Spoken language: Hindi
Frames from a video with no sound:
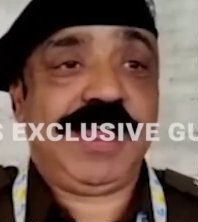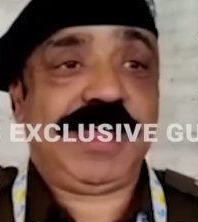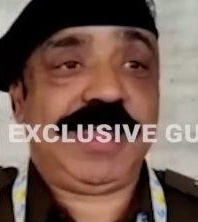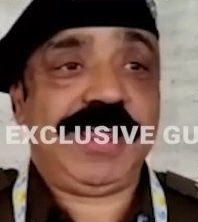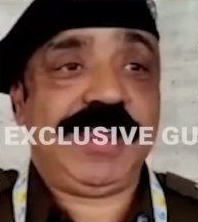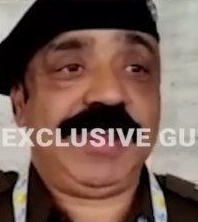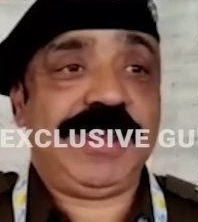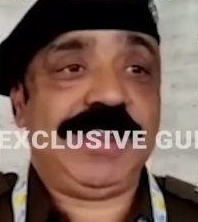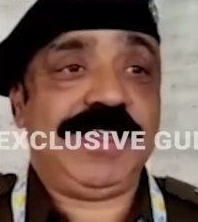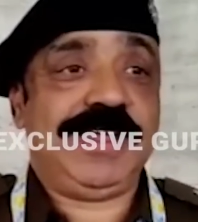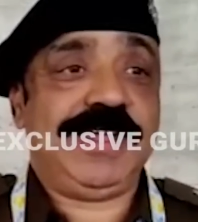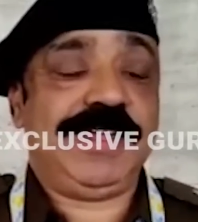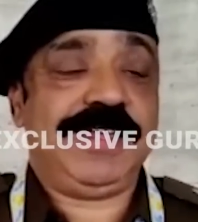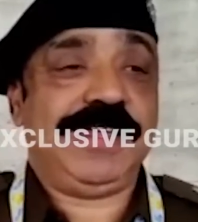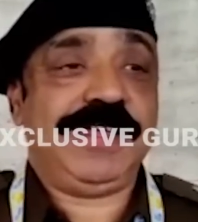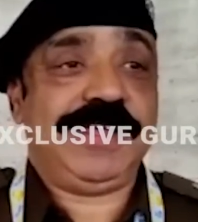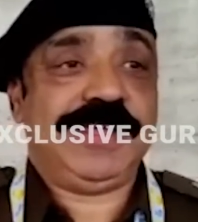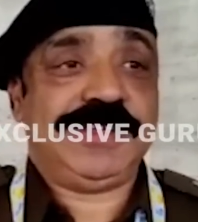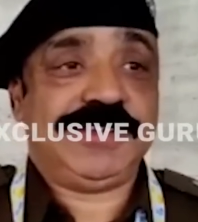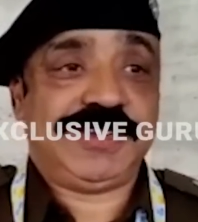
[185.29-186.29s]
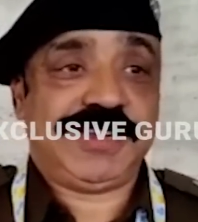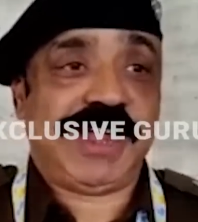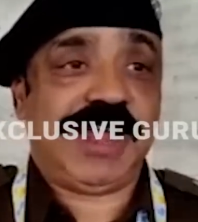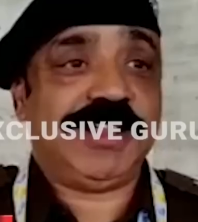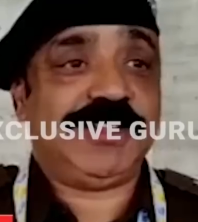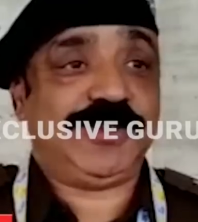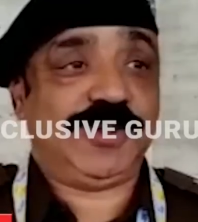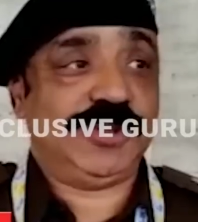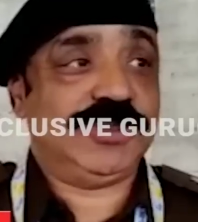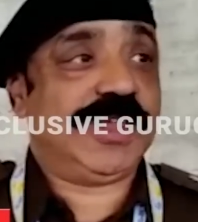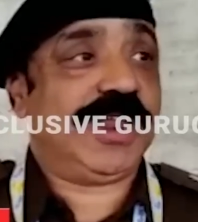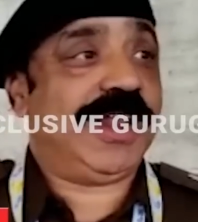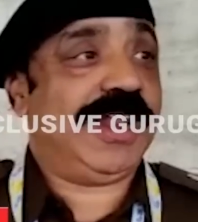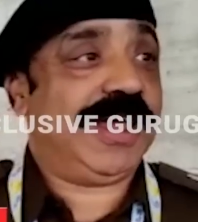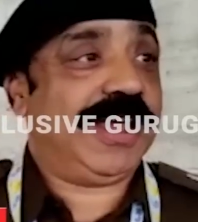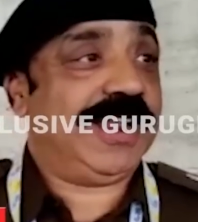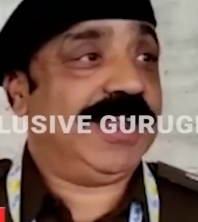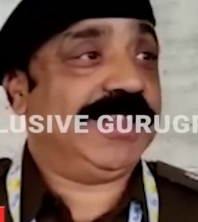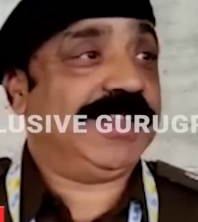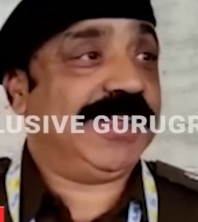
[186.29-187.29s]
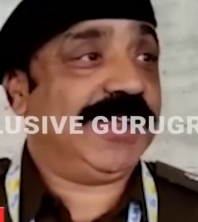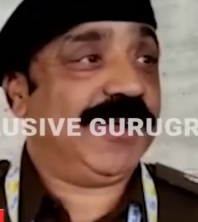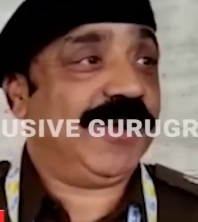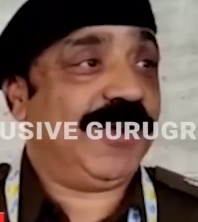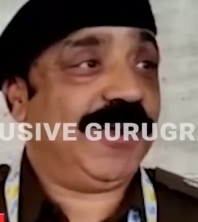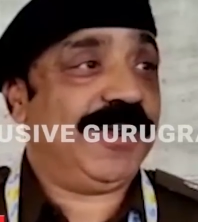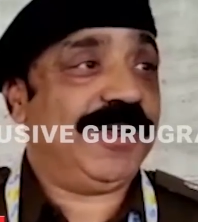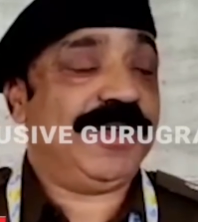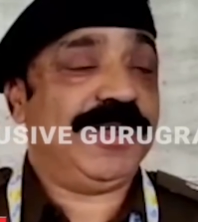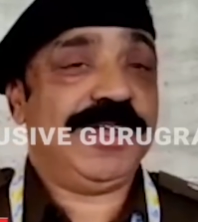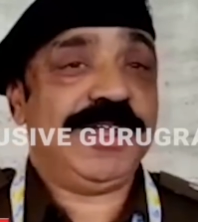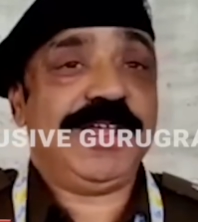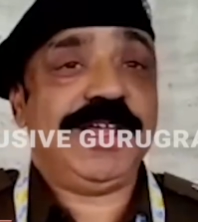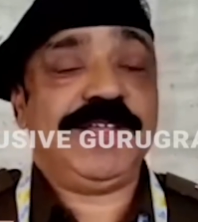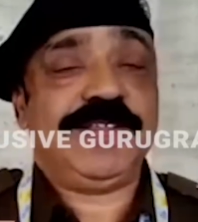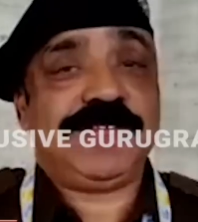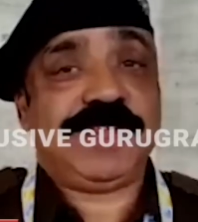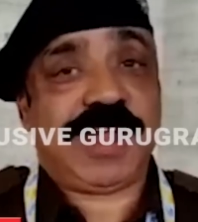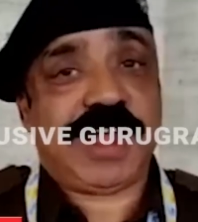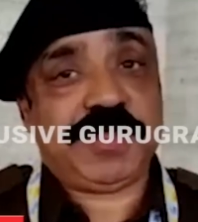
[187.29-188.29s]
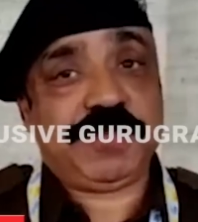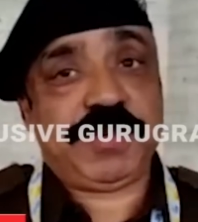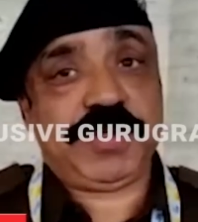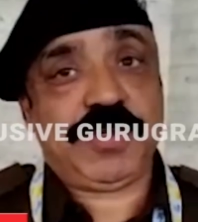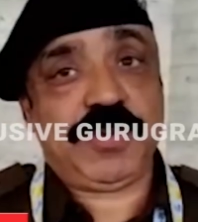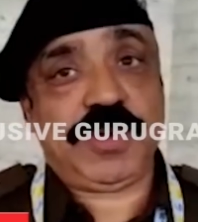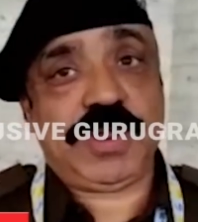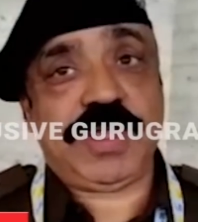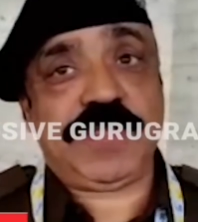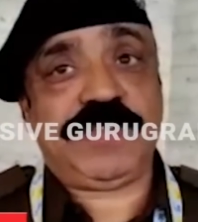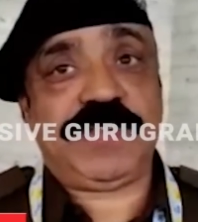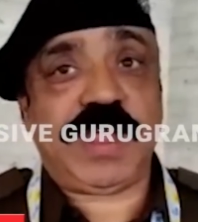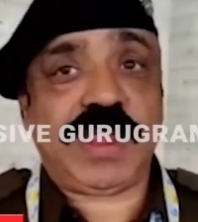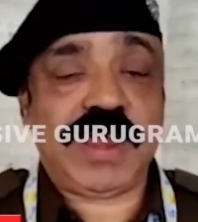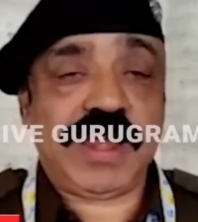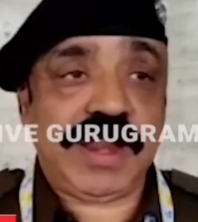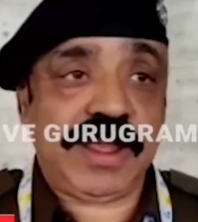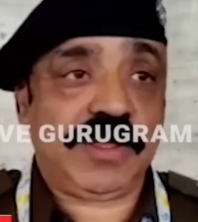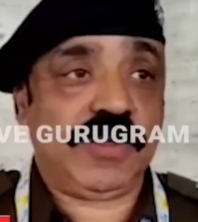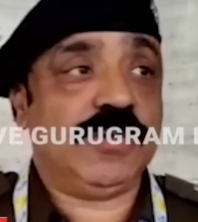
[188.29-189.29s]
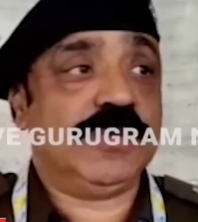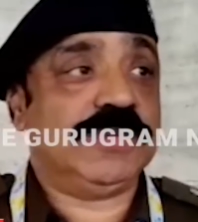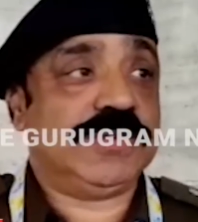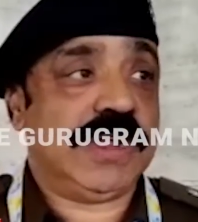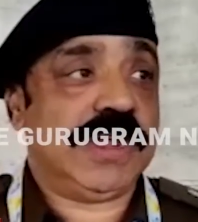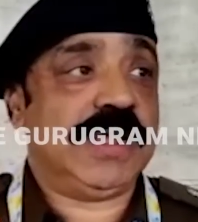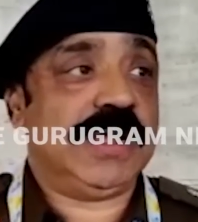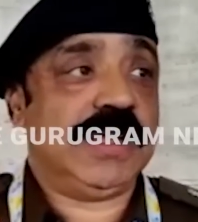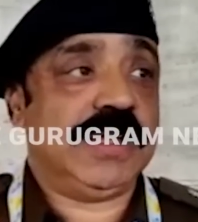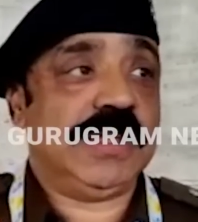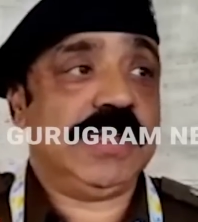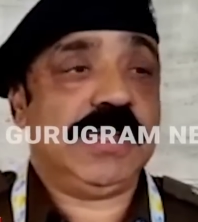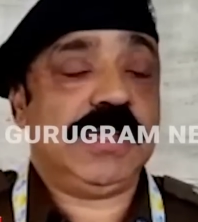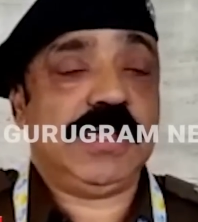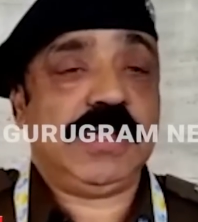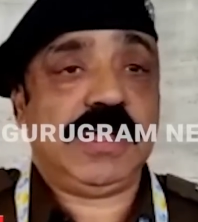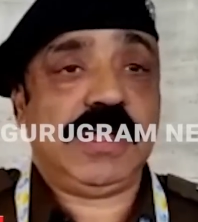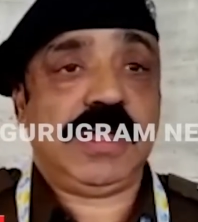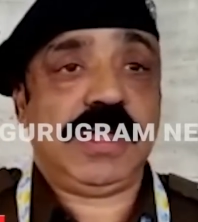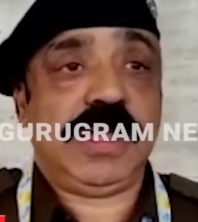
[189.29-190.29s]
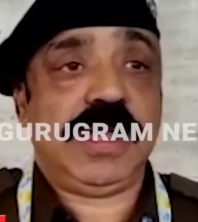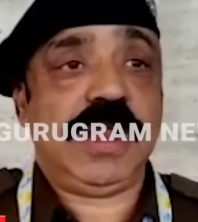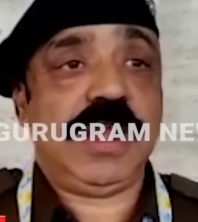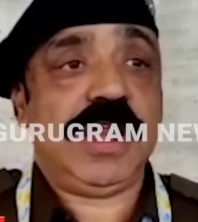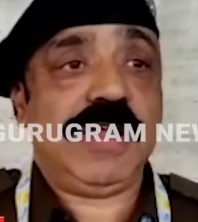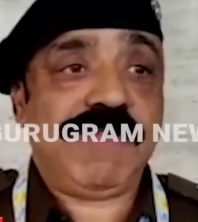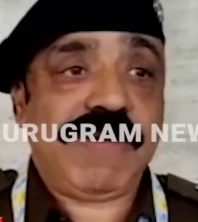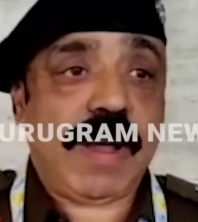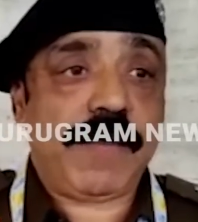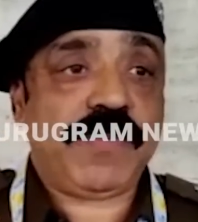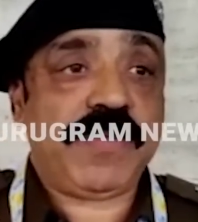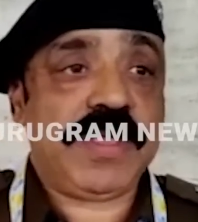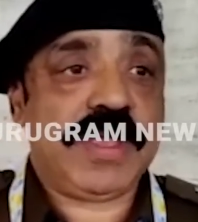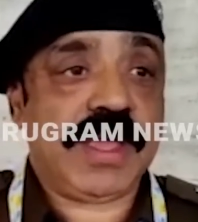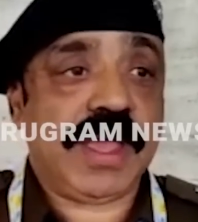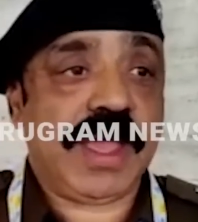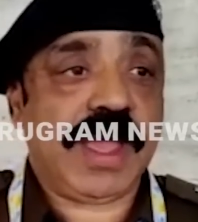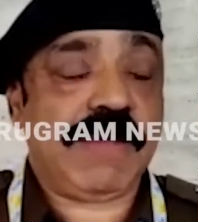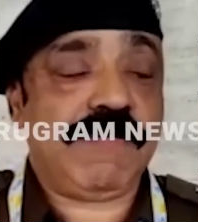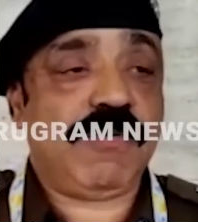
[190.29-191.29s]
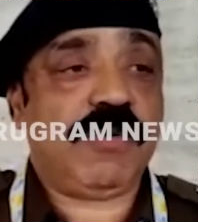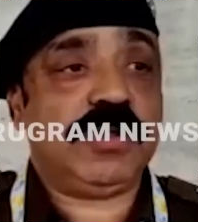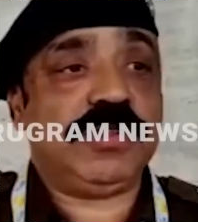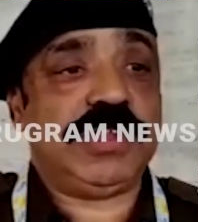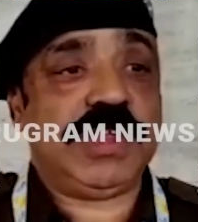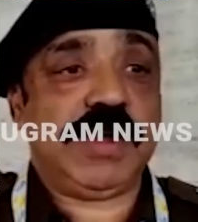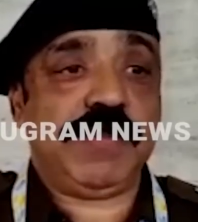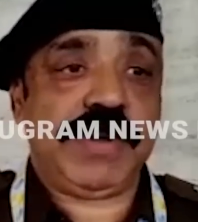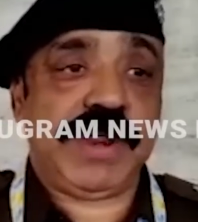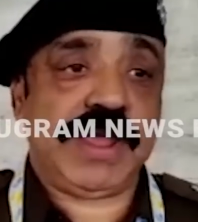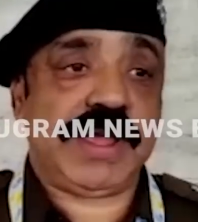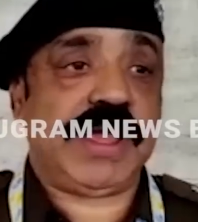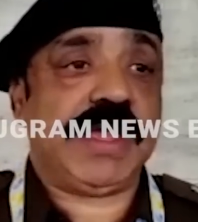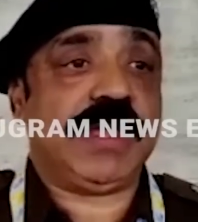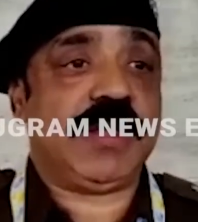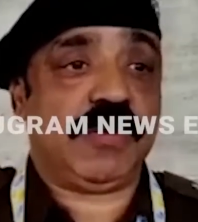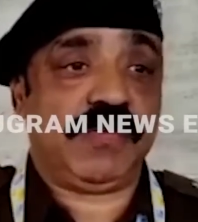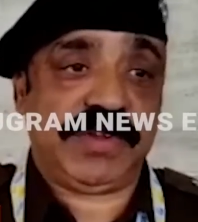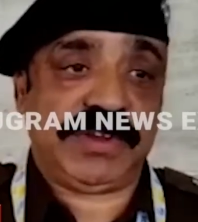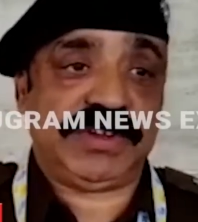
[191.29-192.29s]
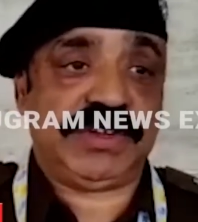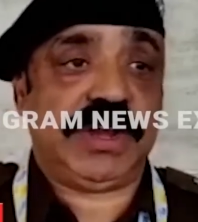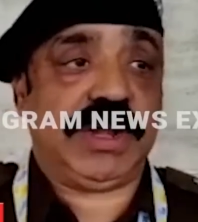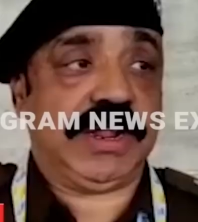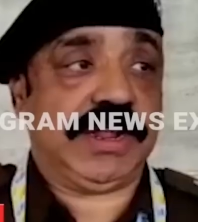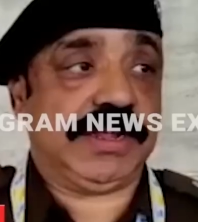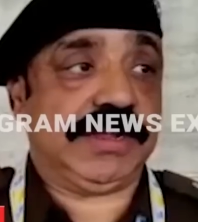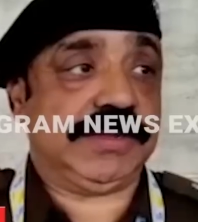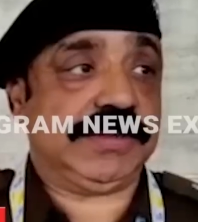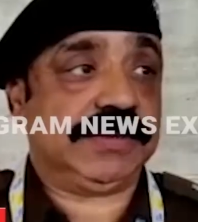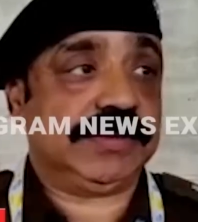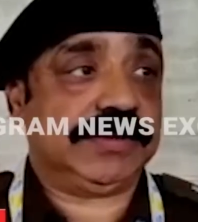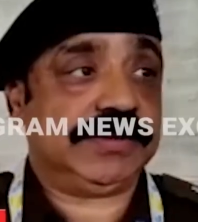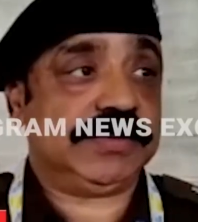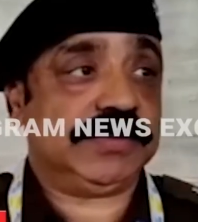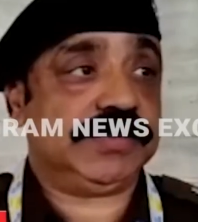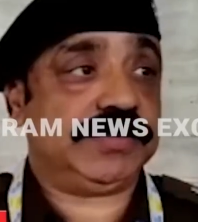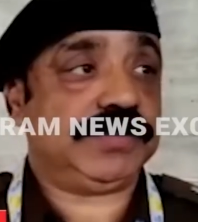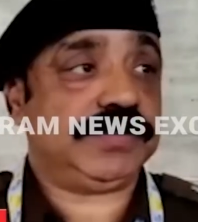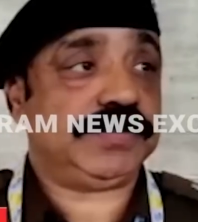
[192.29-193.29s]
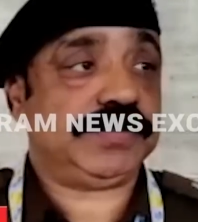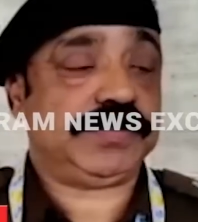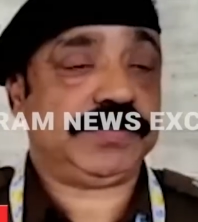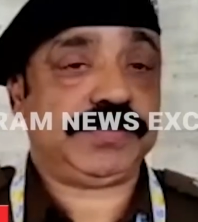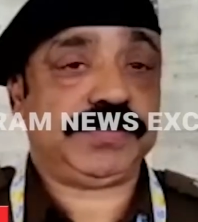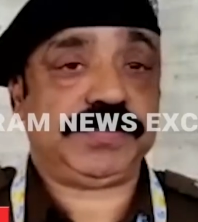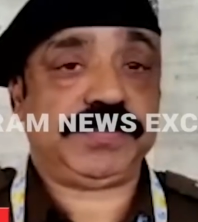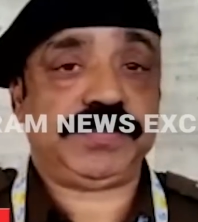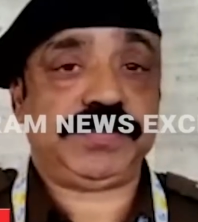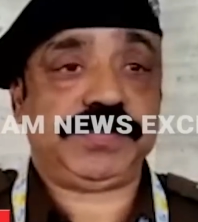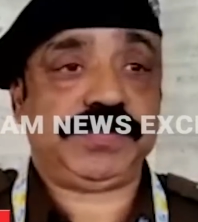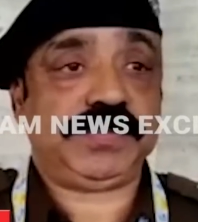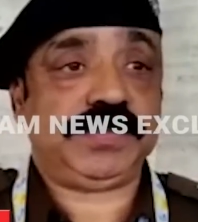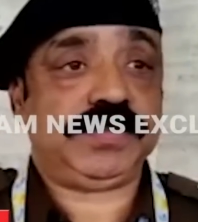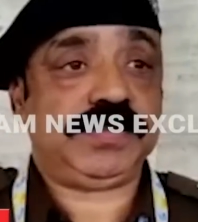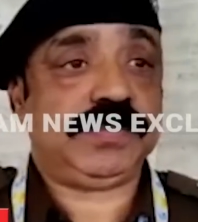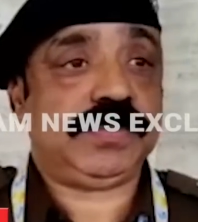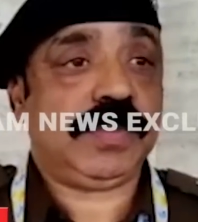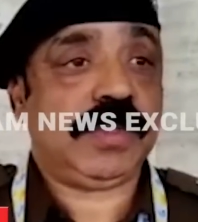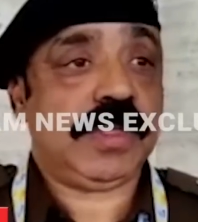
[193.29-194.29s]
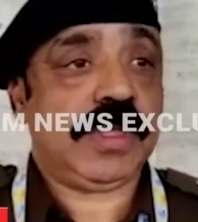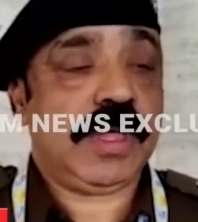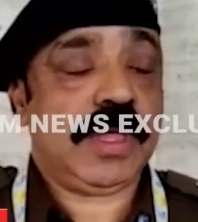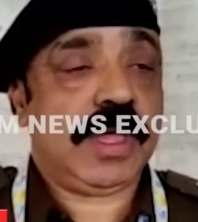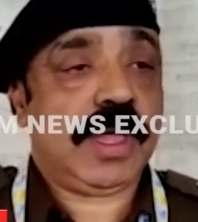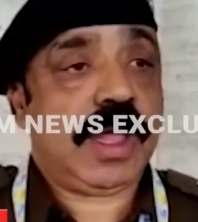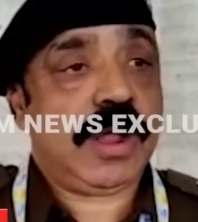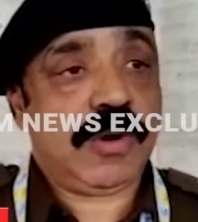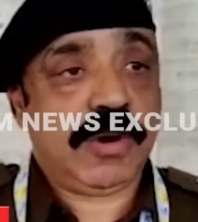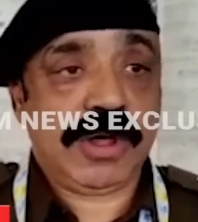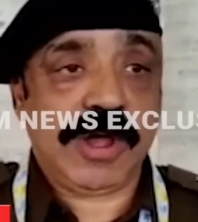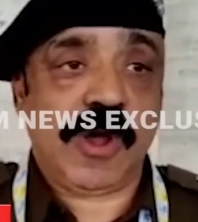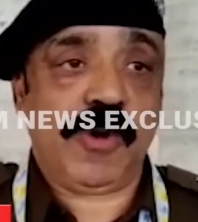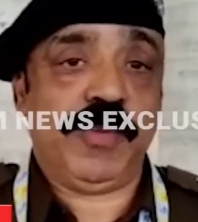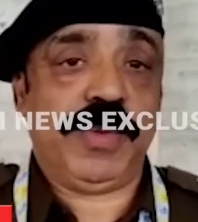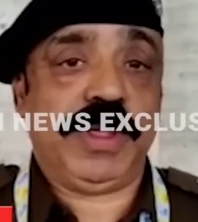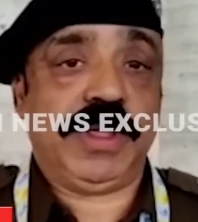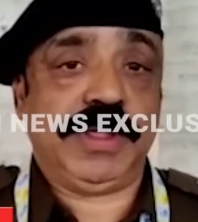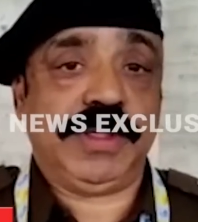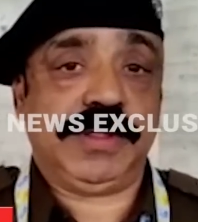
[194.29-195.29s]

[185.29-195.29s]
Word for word: लेकिन शायद सुंदर लग रहे थे और साथ में जो उनके सेकेंड एक्यूज है नवाब सिंह है वो जीमडी का एक ऑफिशियल वो कहाँ पे तैनात है सर गुड़गांव में